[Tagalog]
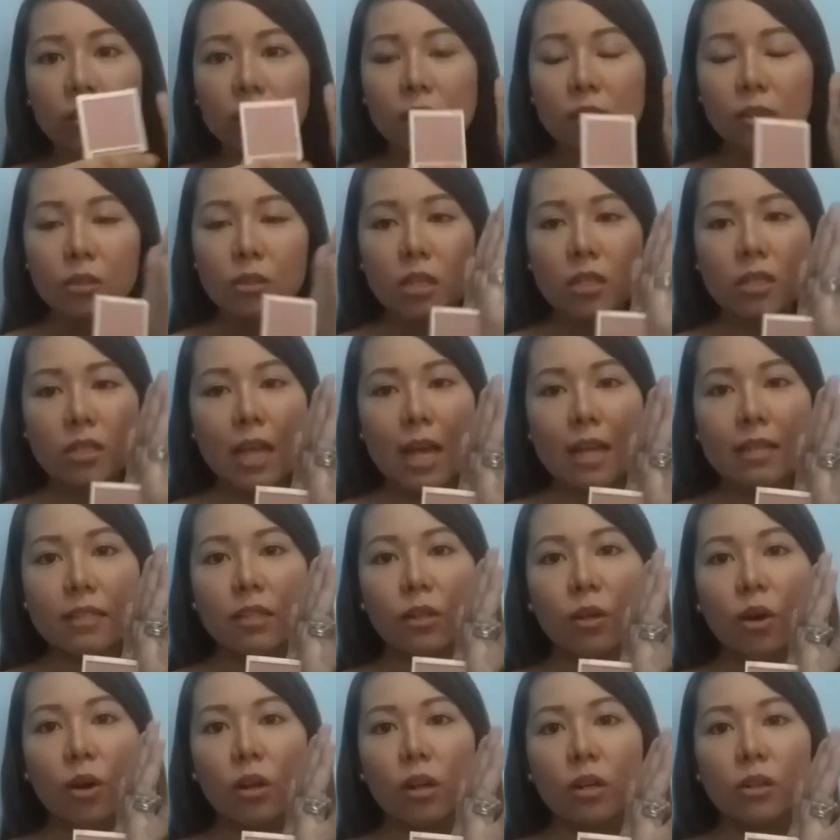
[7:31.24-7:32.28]
dito sa
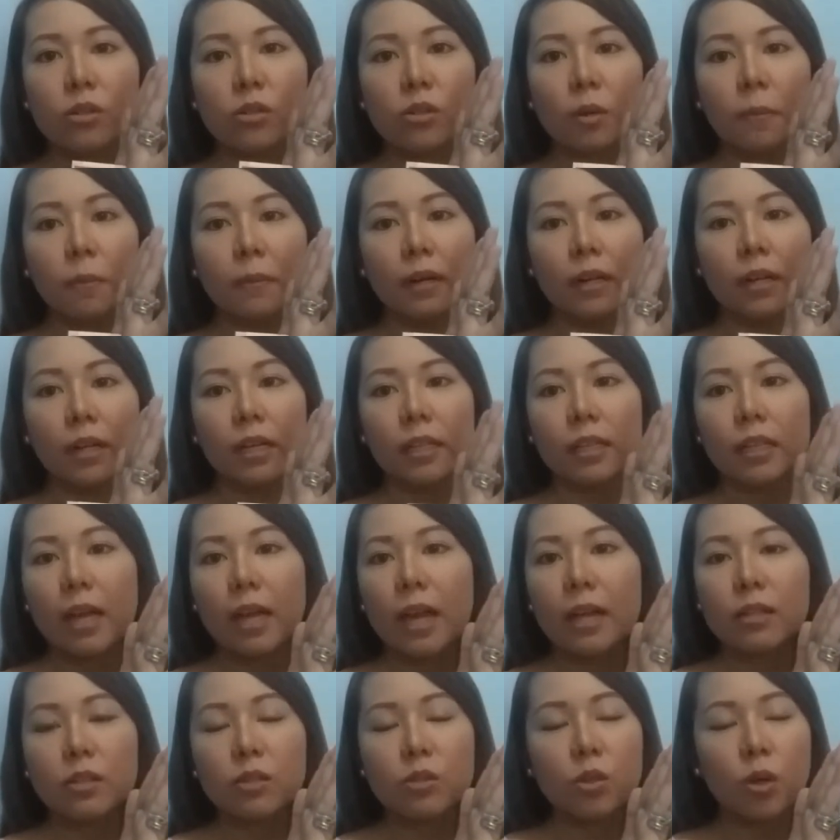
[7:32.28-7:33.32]
Sassy Color, sobrang ganda
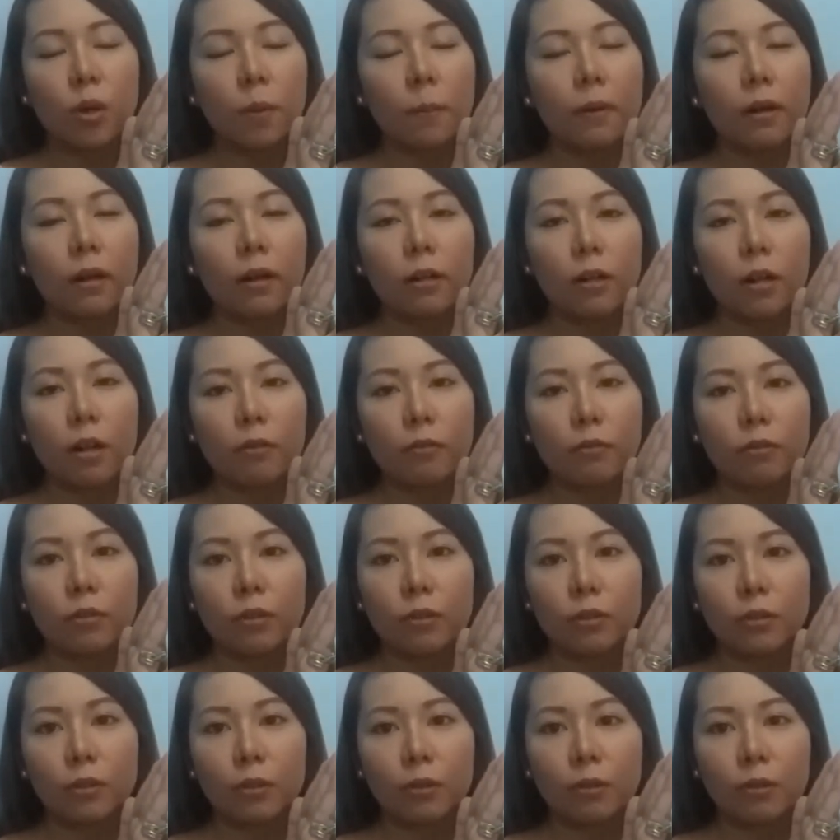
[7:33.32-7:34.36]
and sobrang love
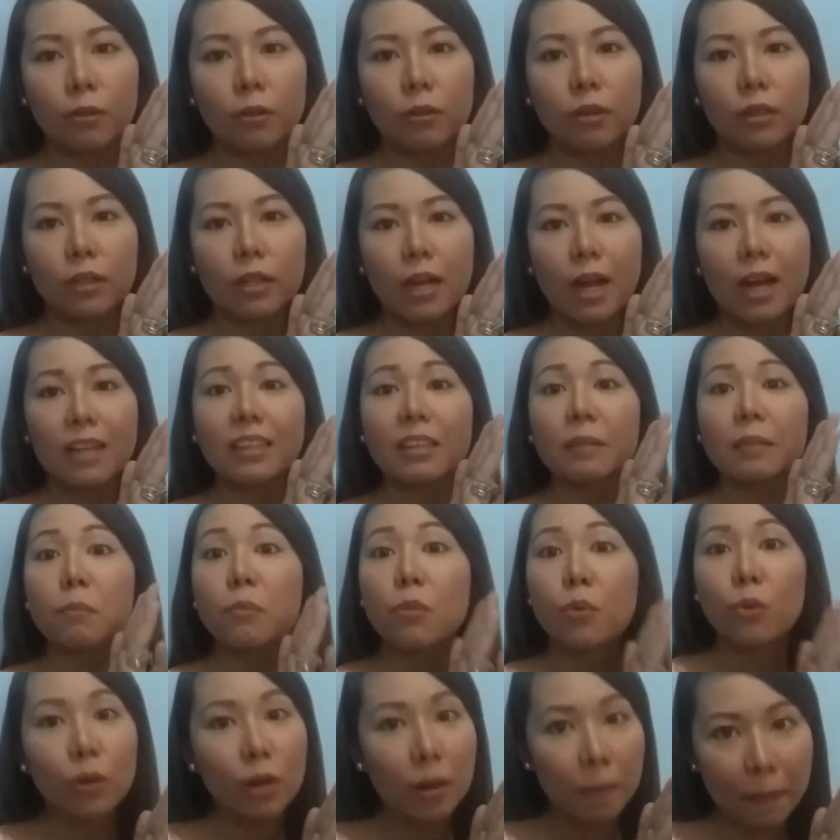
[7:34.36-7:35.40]
ko to. At
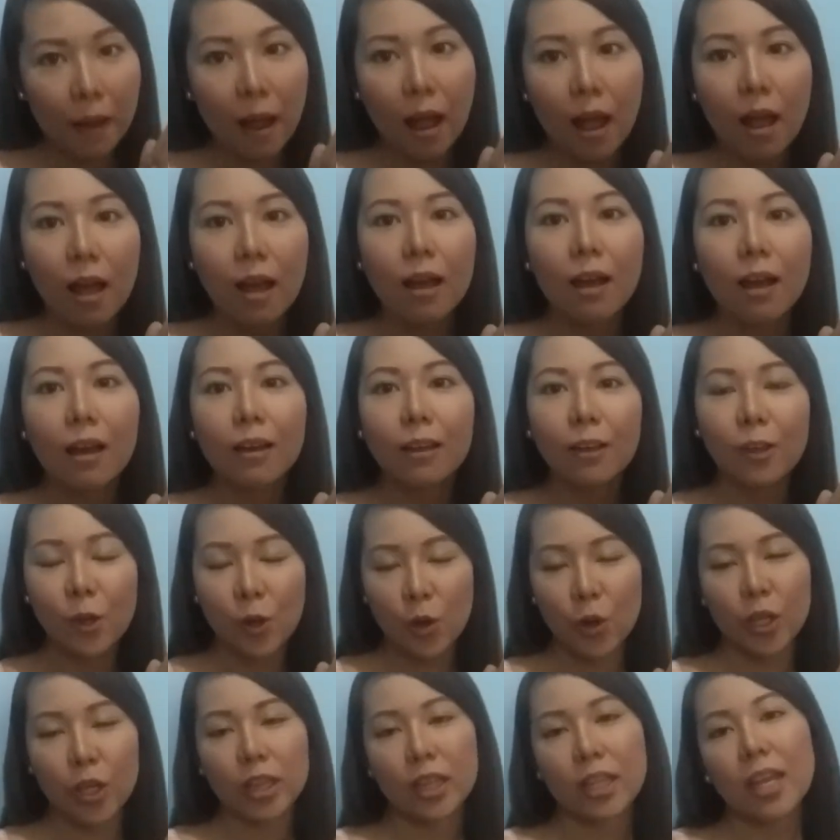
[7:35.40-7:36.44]
mura pa.
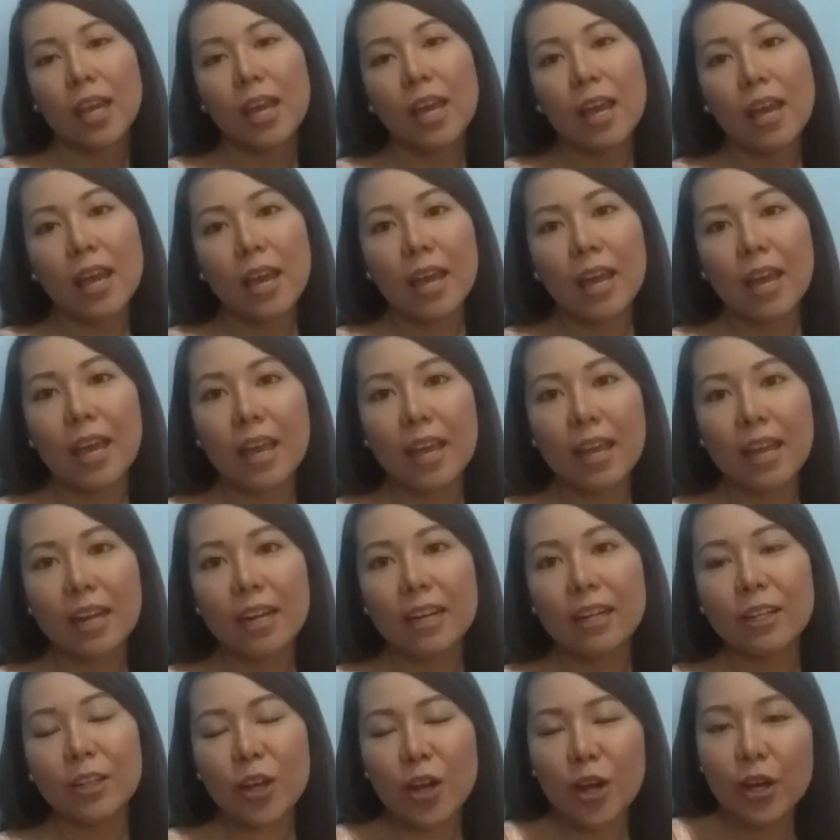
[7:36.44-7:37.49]
Yun.
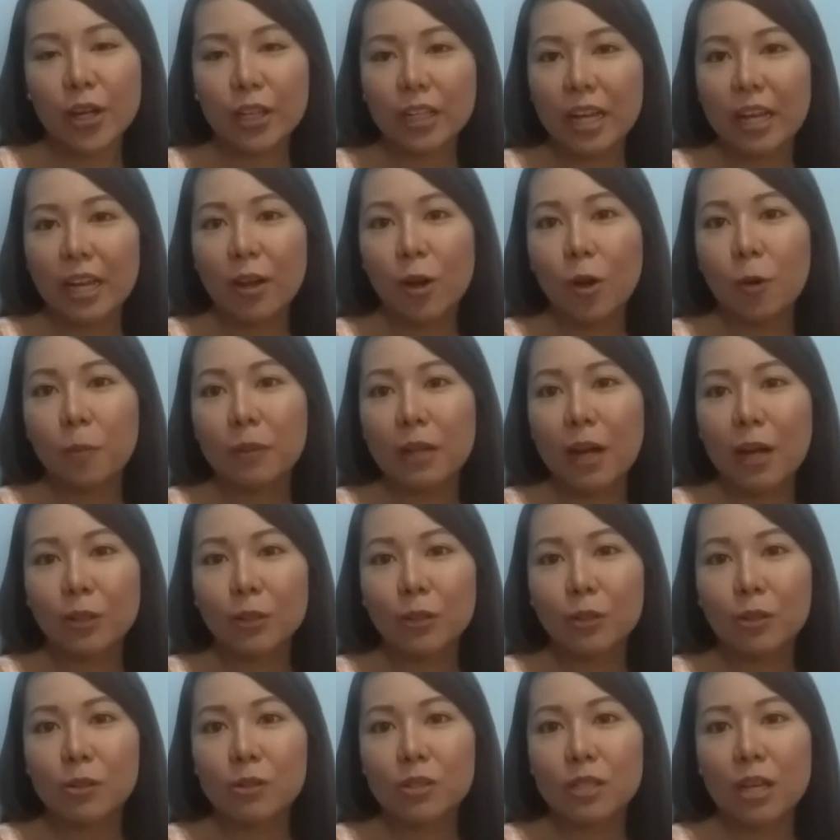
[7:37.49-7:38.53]
And yun, I hope
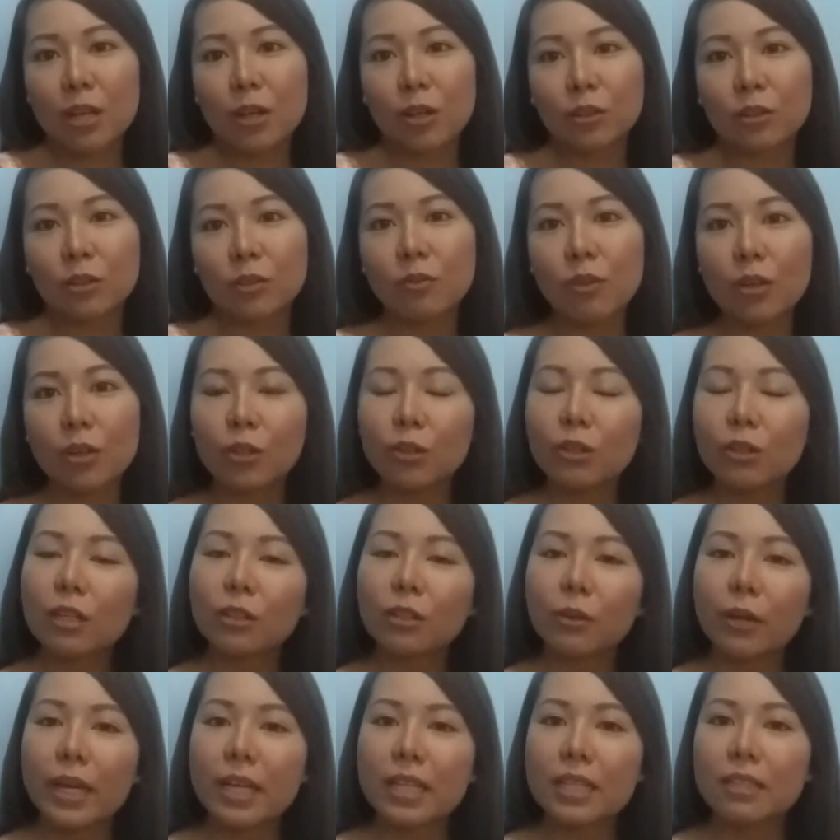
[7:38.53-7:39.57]
nakatulong sa inyo tong video
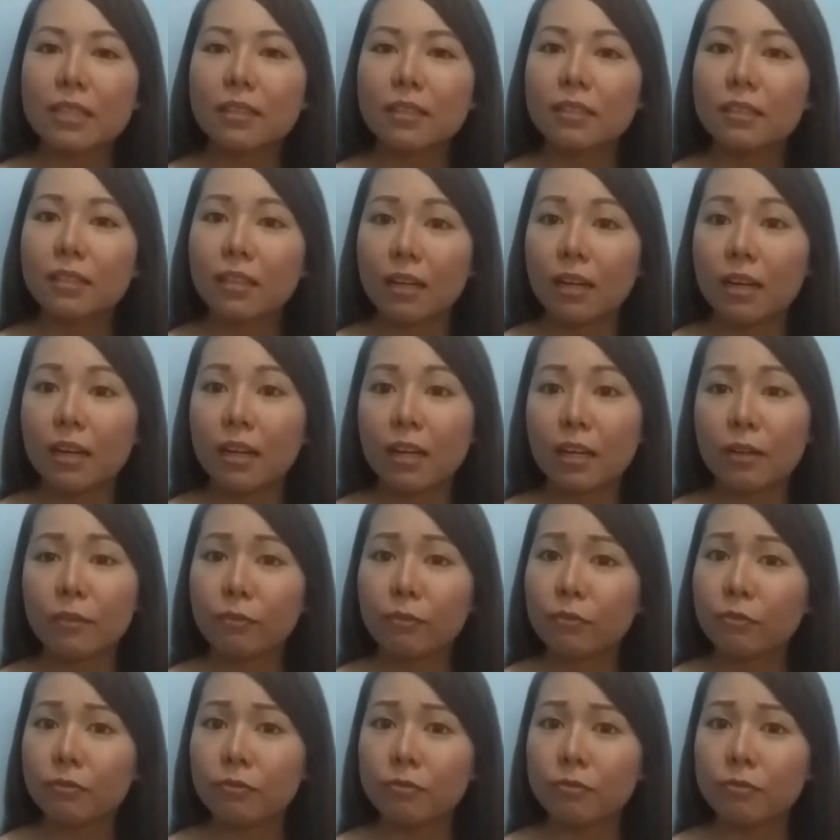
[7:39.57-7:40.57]
na to. And uh, if